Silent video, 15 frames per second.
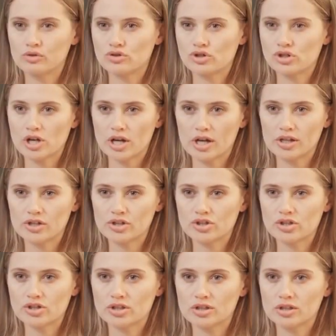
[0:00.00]
है कि आप अपना फेस
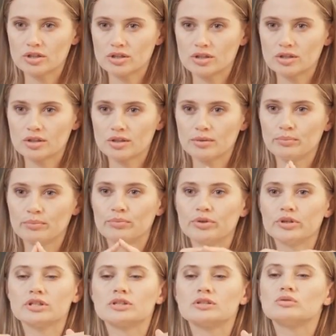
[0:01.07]
नहीं शो कराते और आप
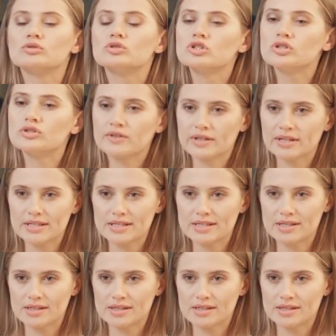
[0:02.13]
अपना फेसलेस यूट्यूब चैनल